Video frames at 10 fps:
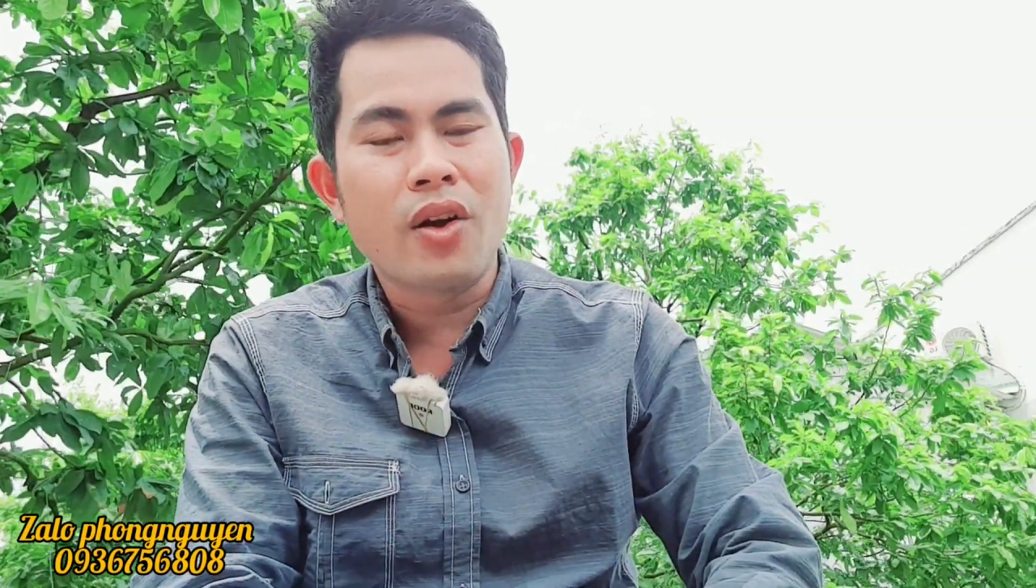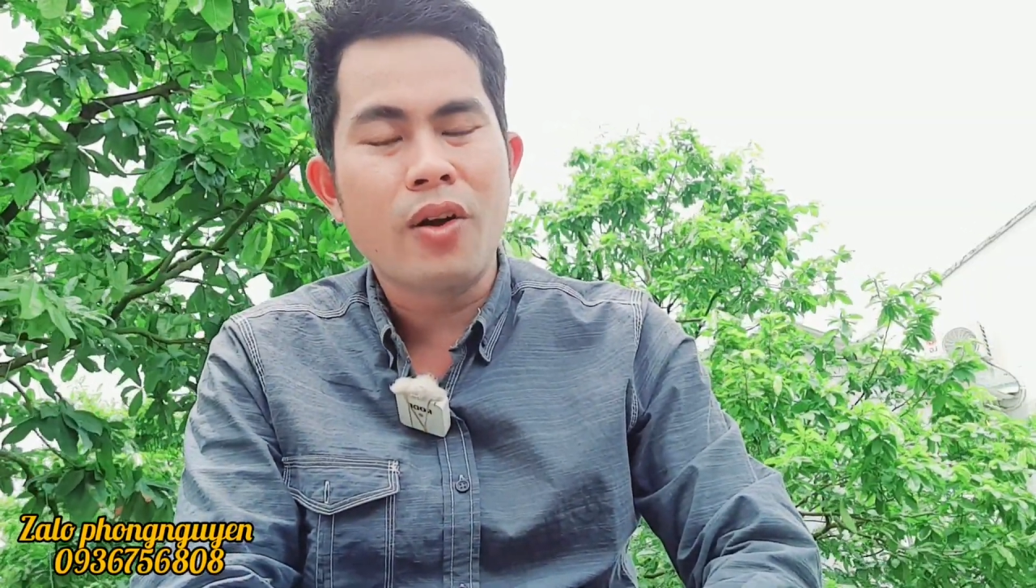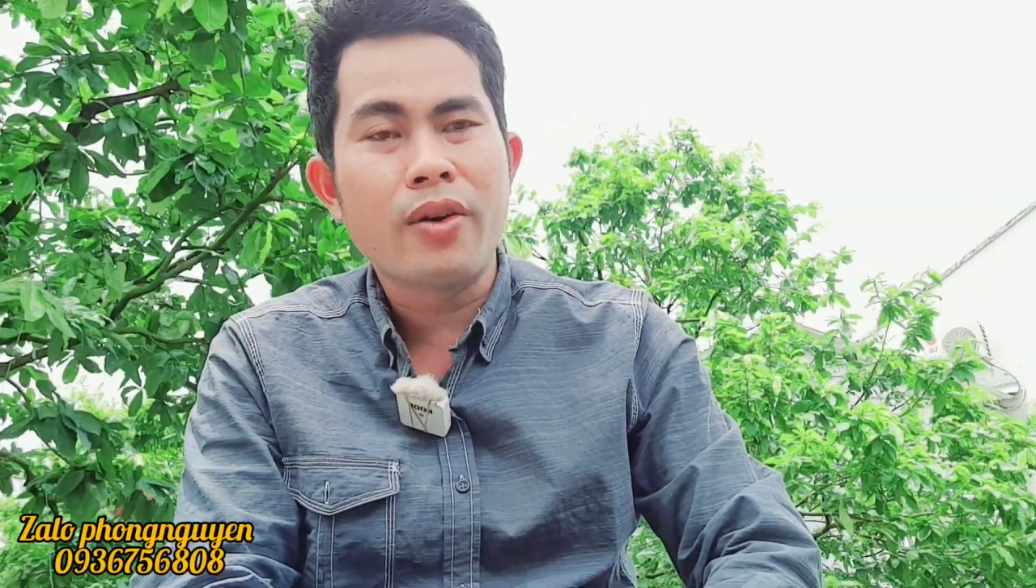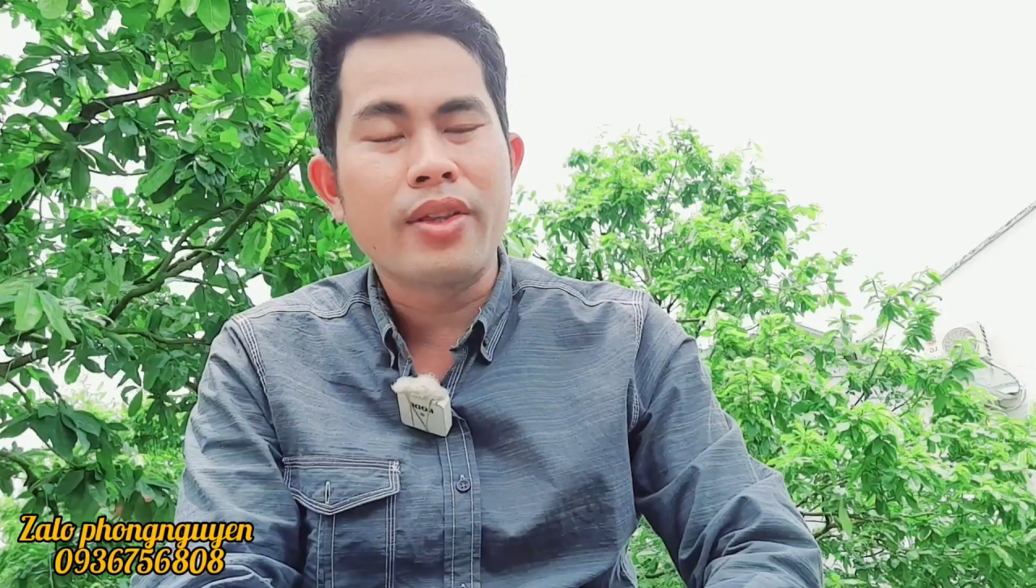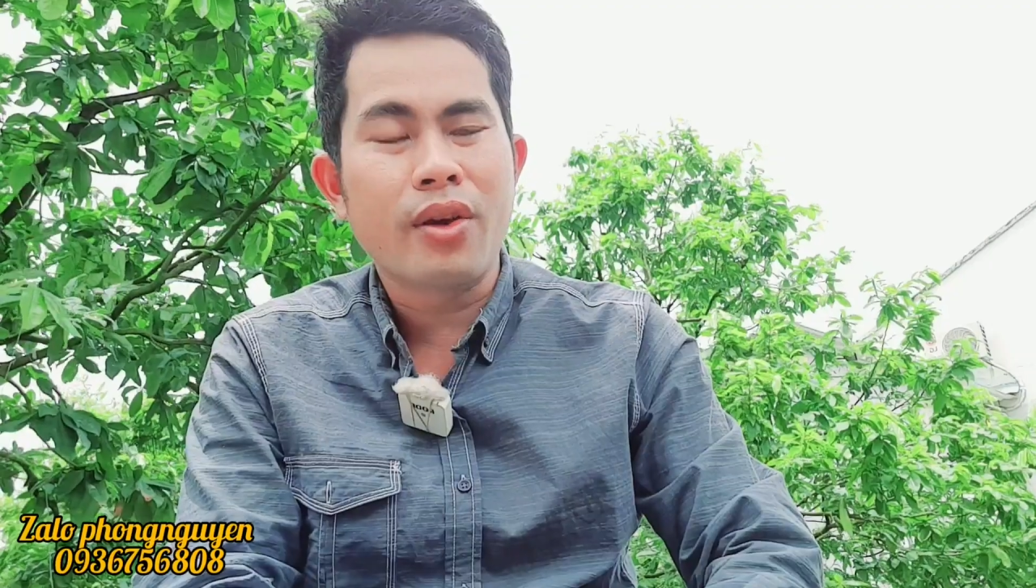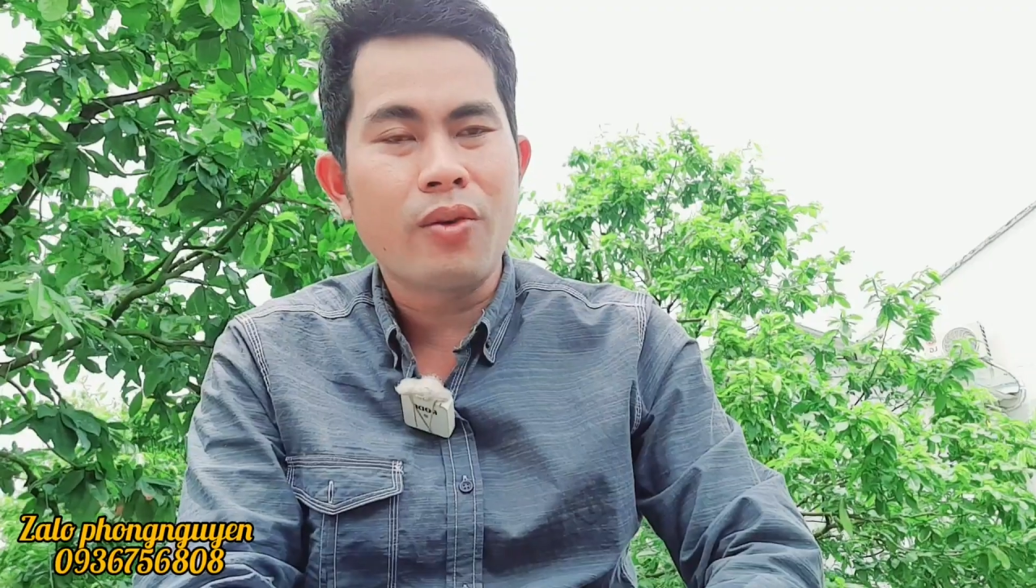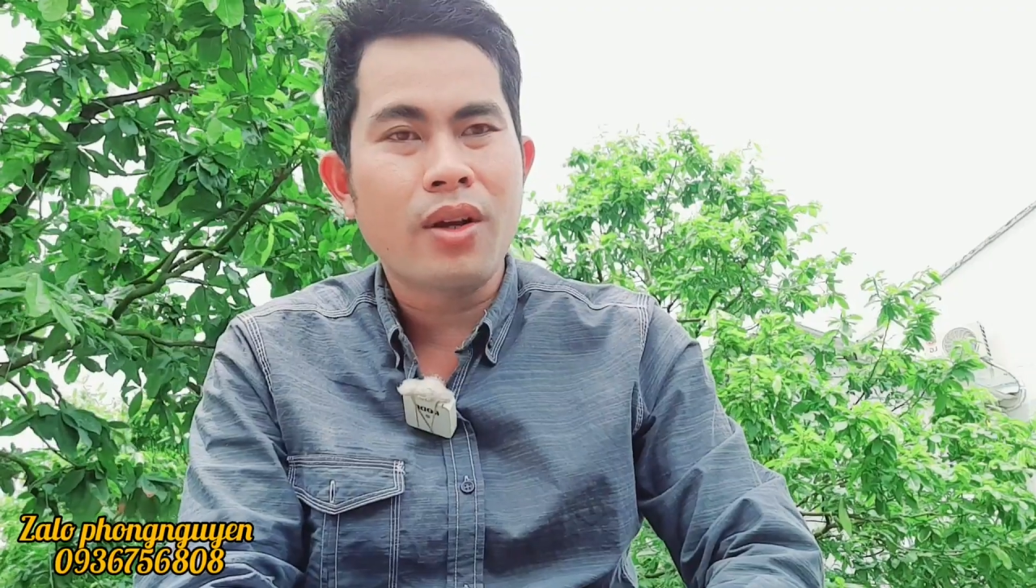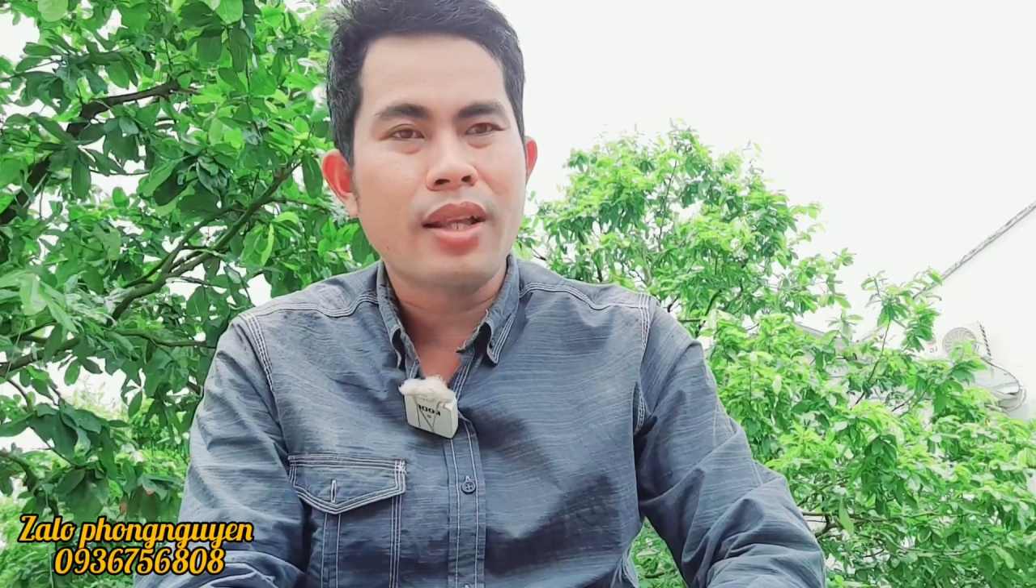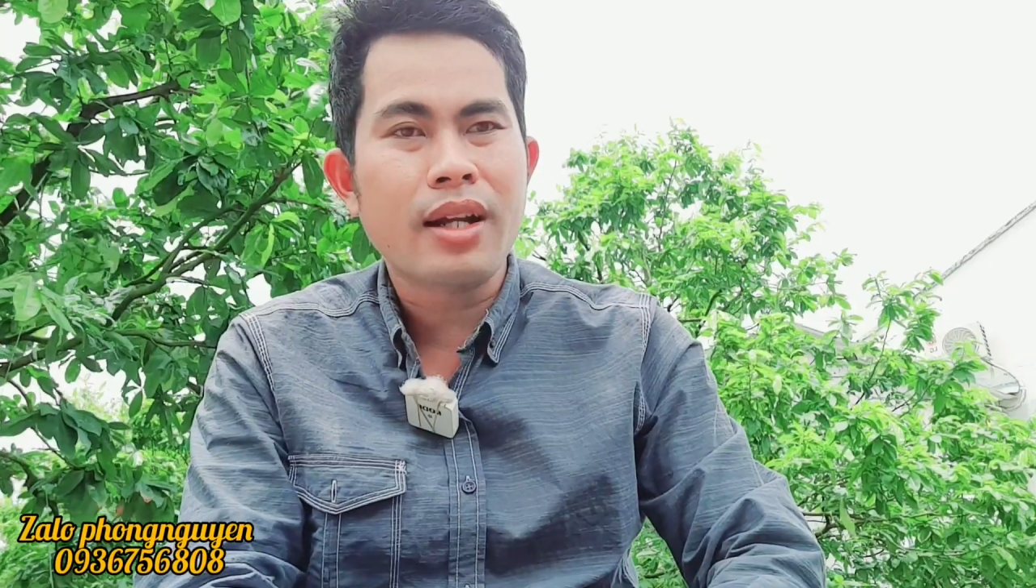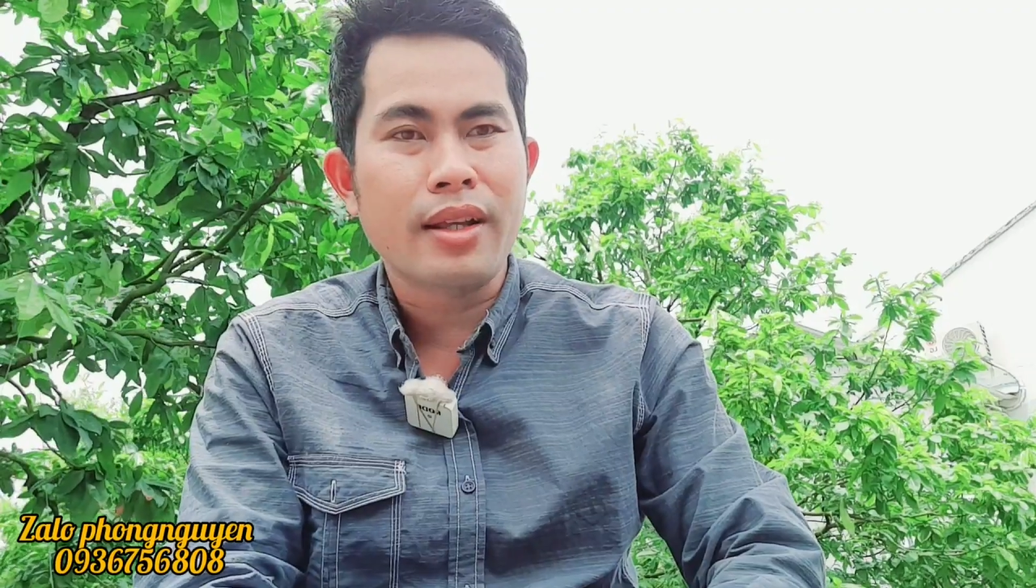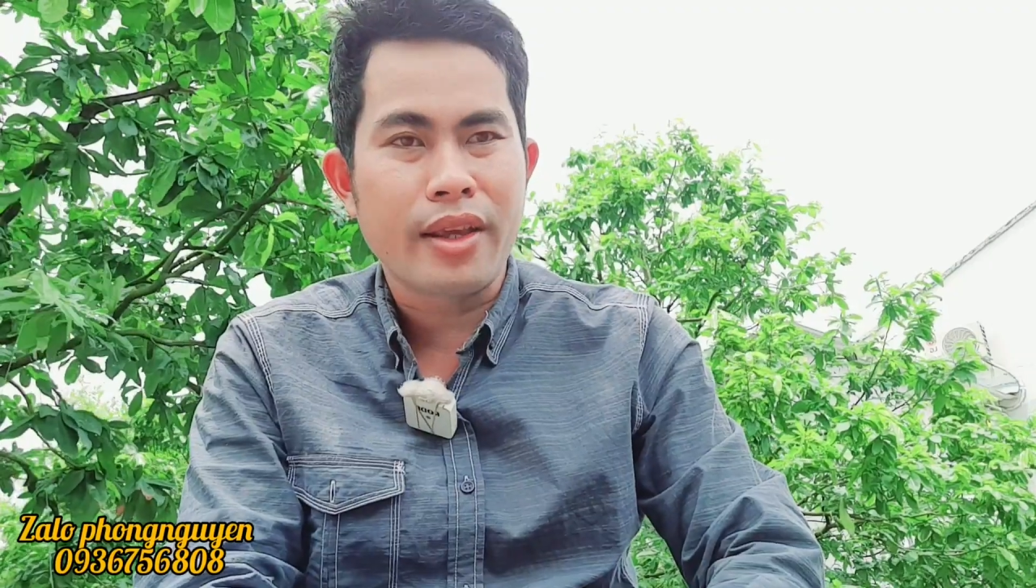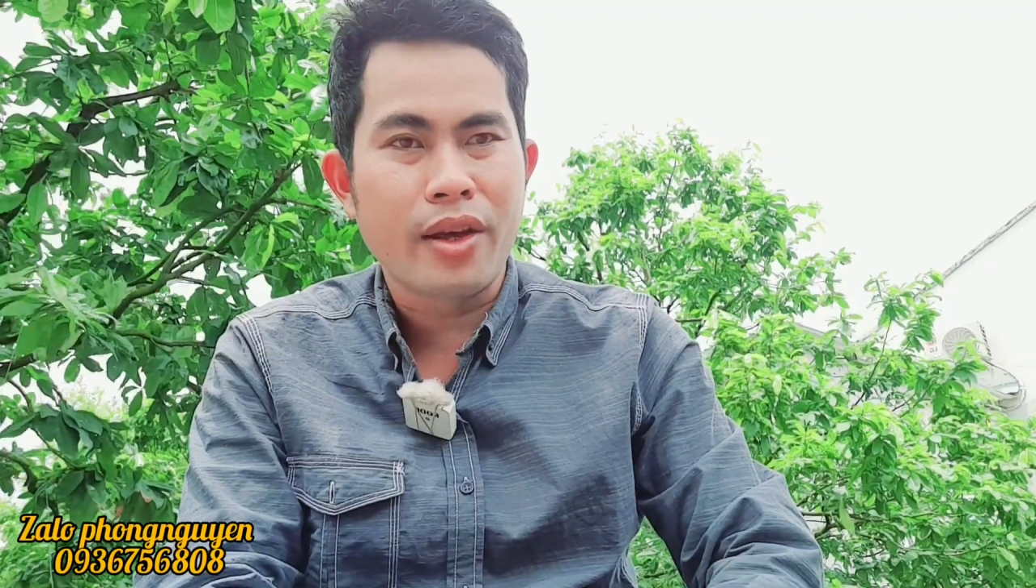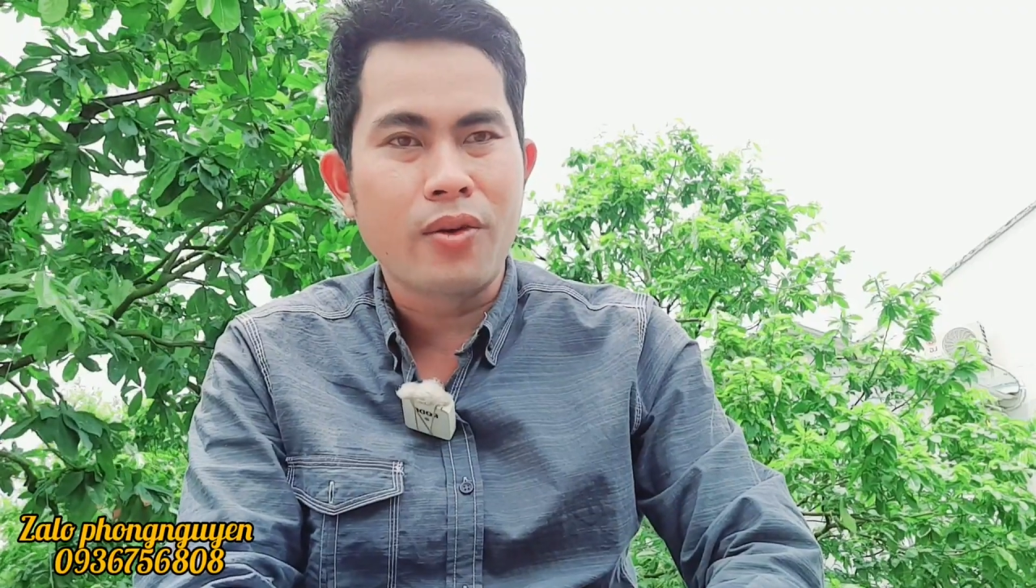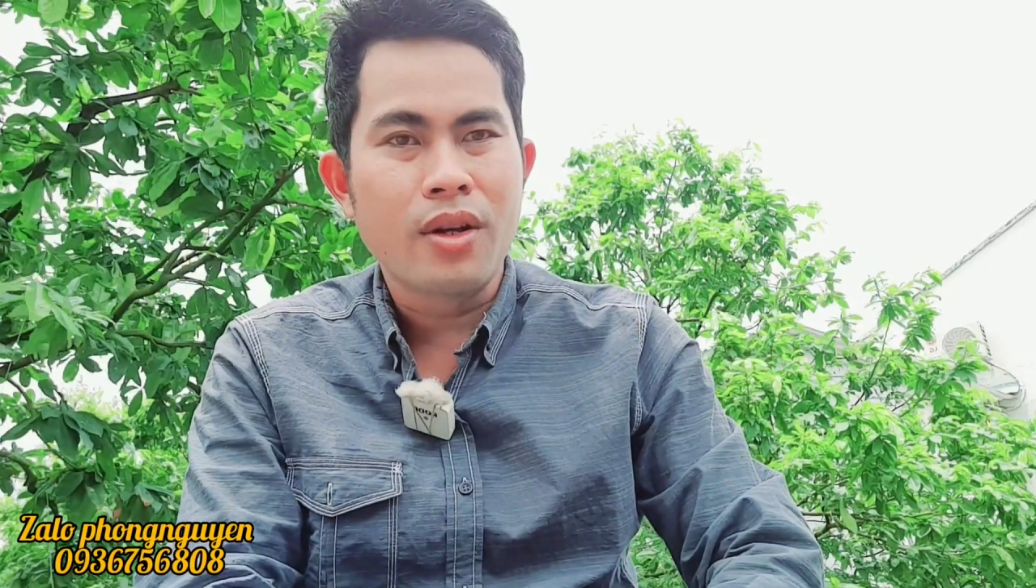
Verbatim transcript: cô người chú đó rất là nhiều.